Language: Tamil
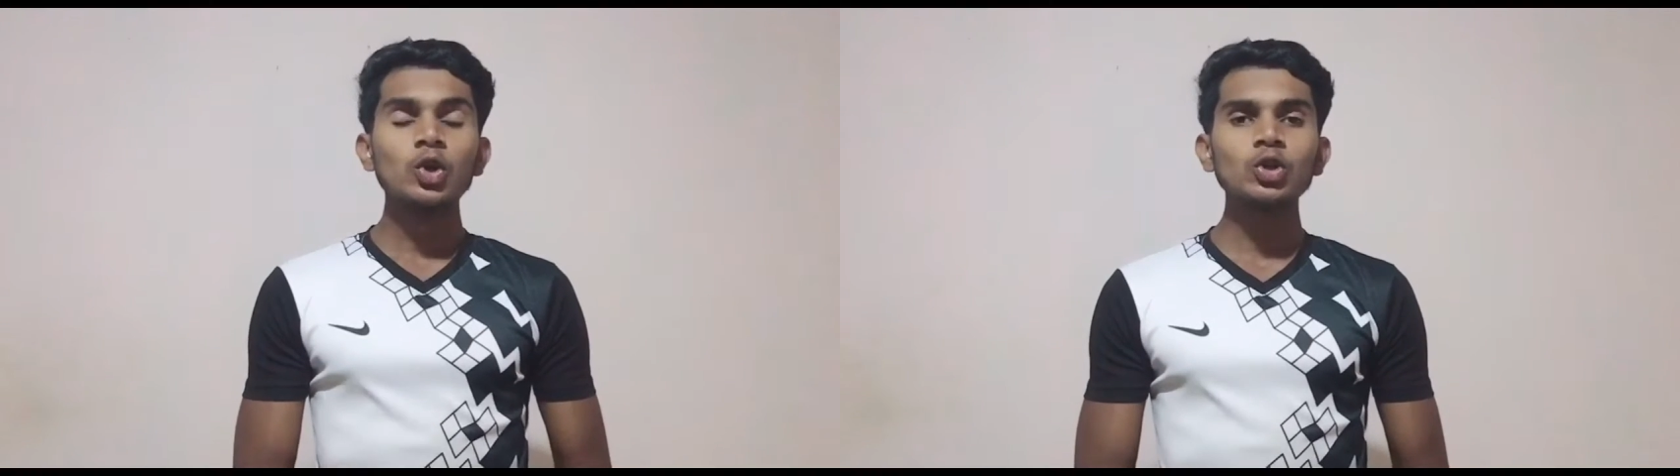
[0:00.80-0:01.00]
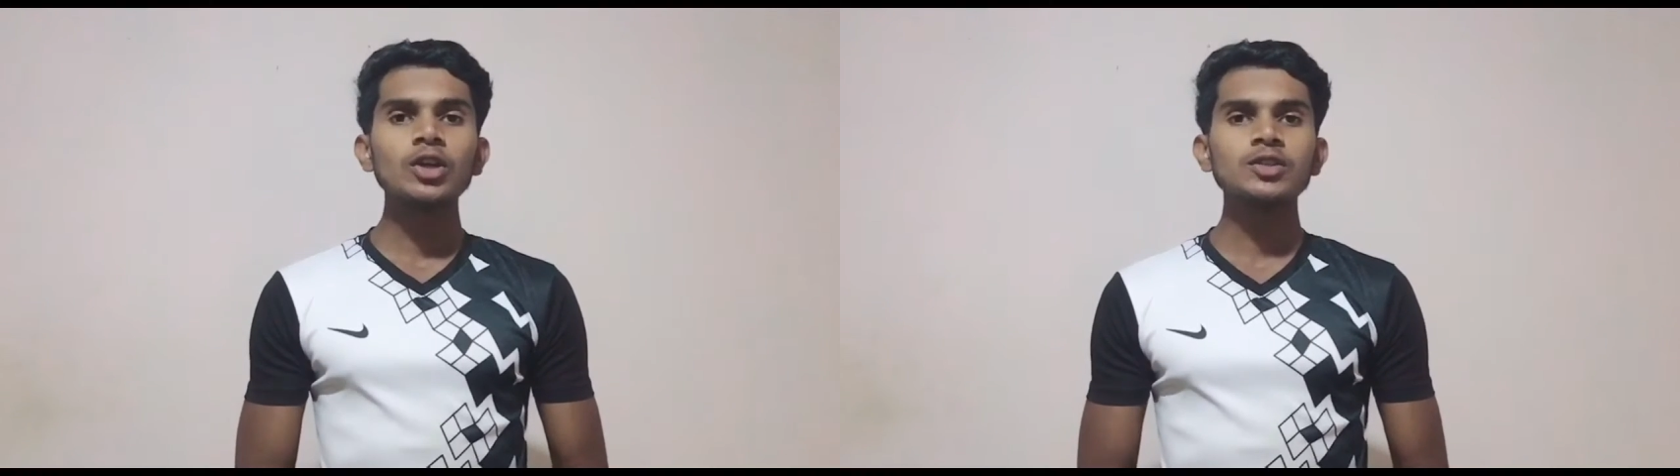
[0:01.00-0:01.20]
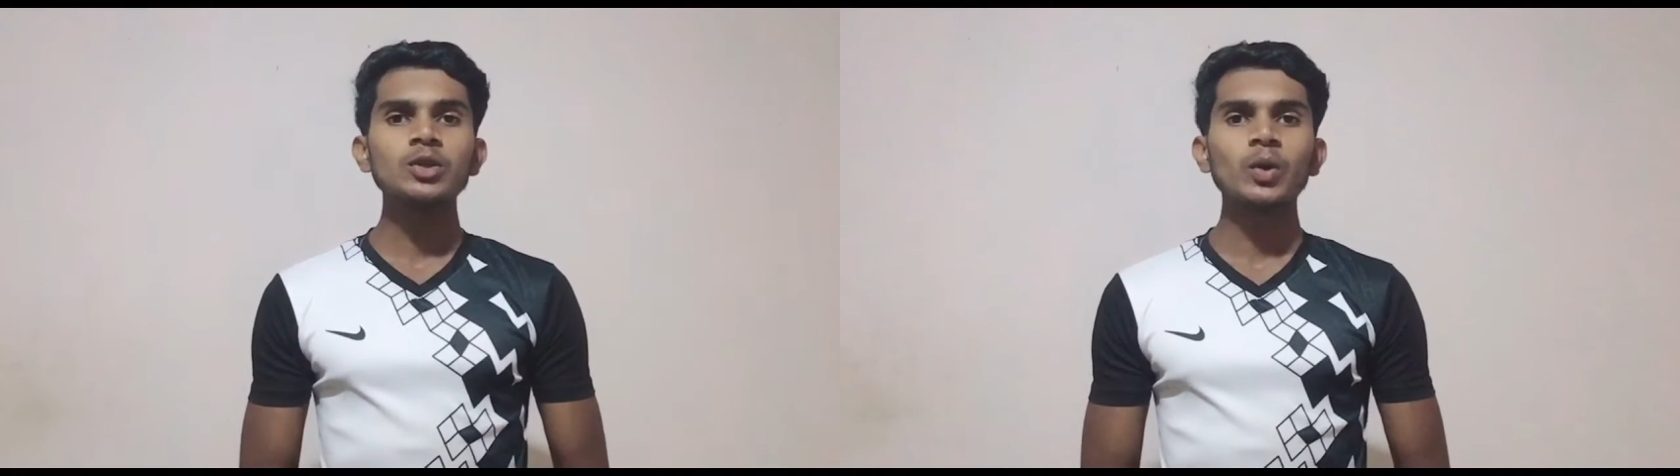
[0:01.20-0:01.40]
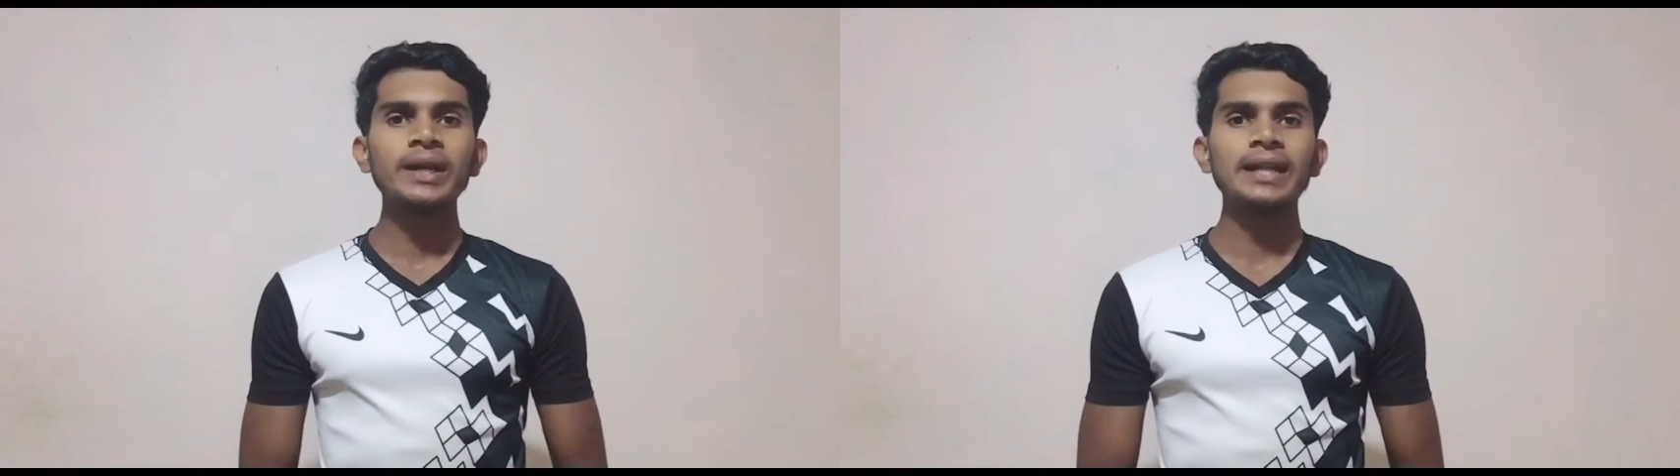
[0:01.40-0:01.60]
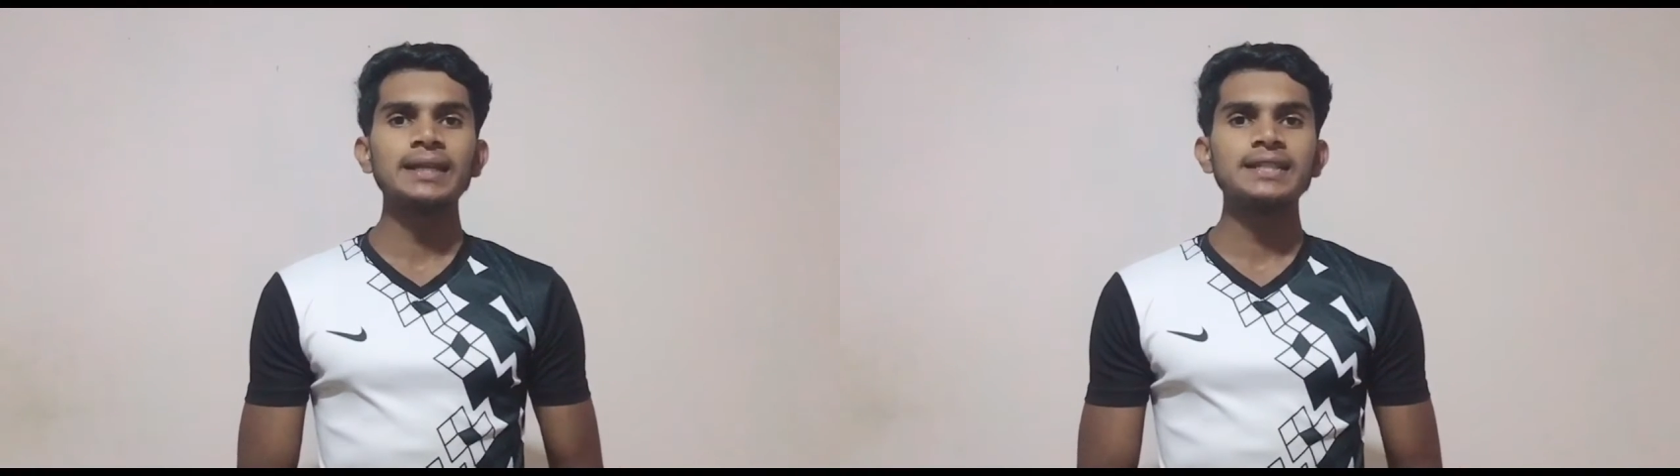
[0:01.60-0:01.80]
தௌசண்ட்
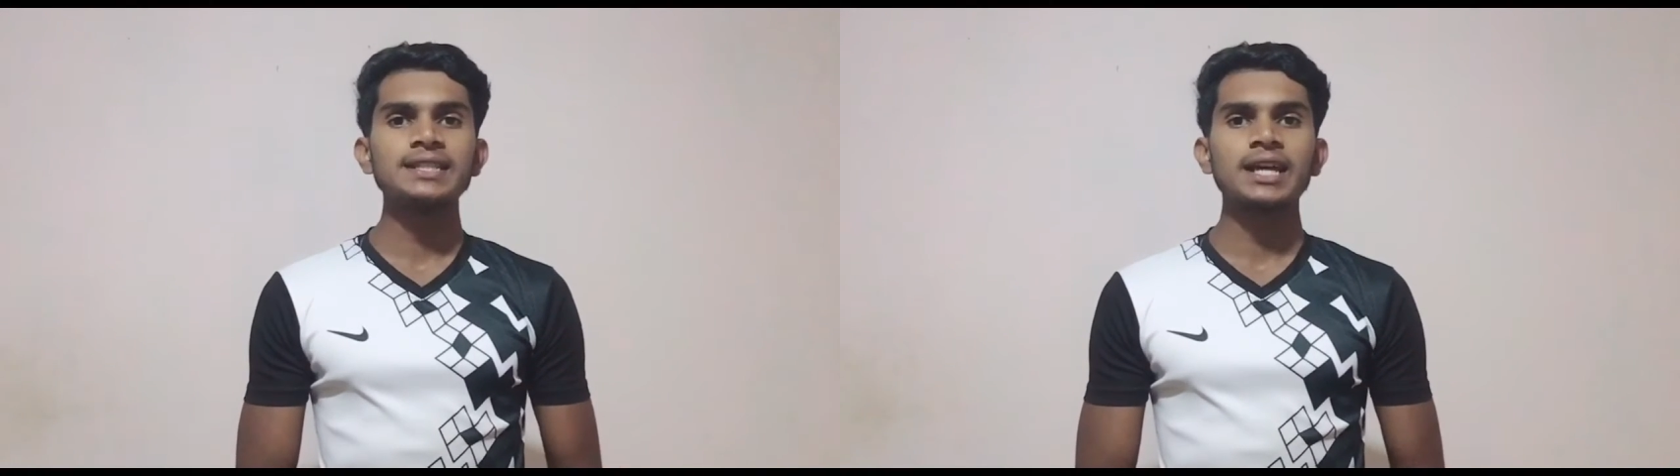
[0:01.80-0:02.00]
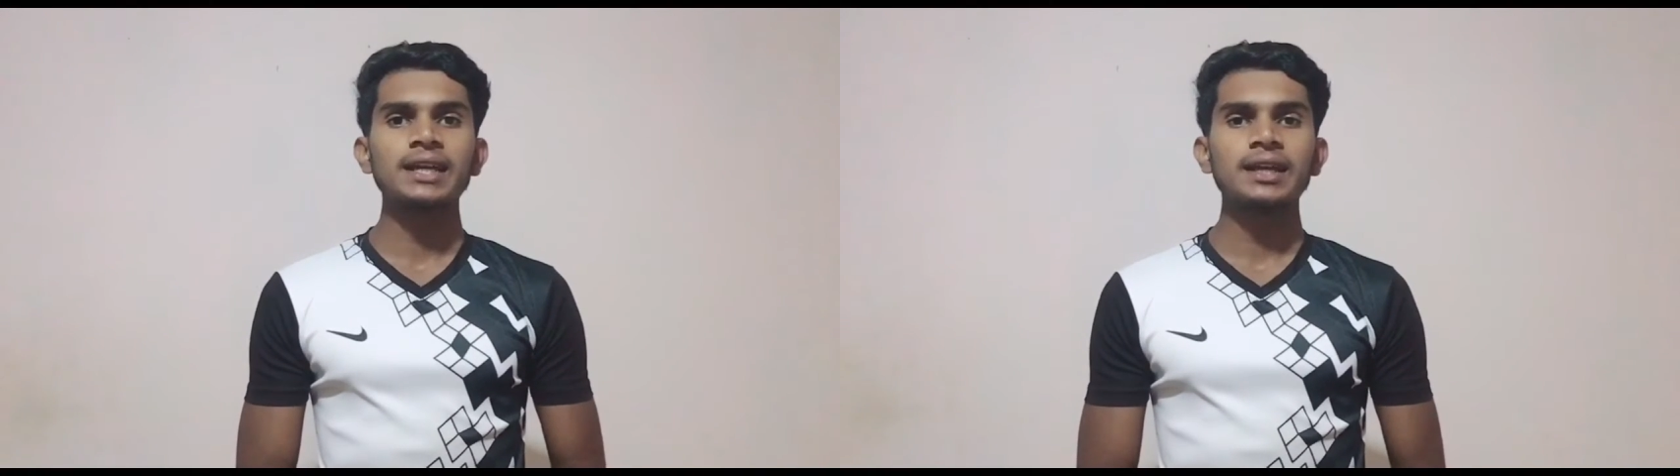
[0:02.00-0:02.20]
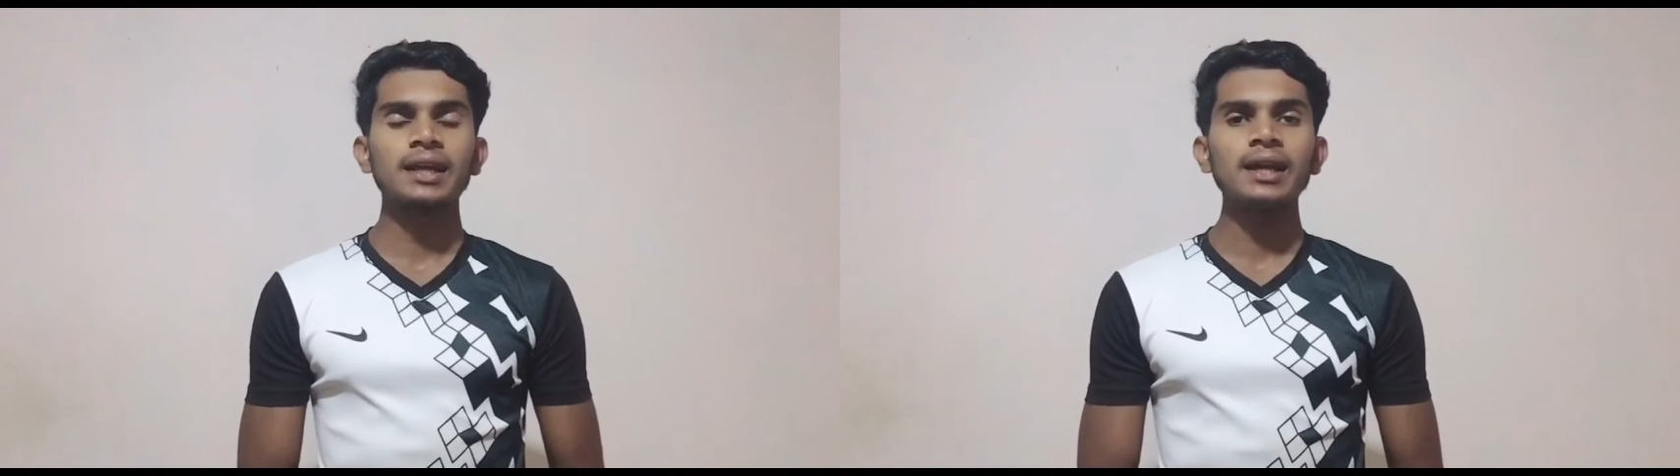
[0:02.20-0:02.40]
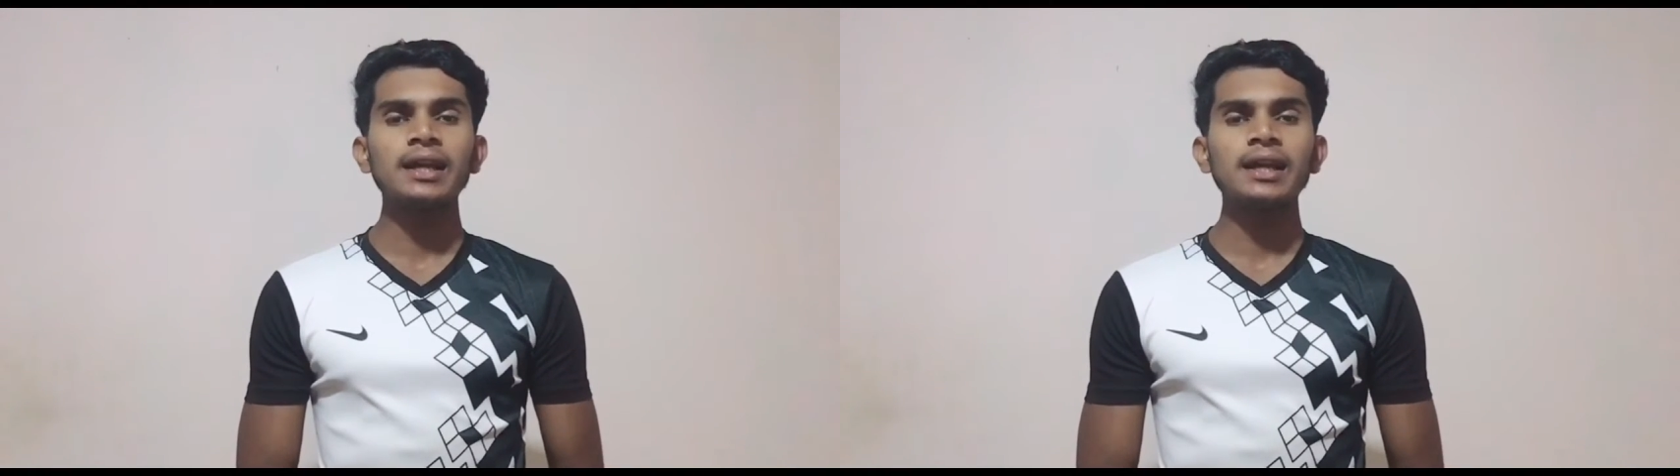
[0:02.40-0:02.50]
டுவெண்ட்டில சேஞ்ச் ஆகியிருக்கிற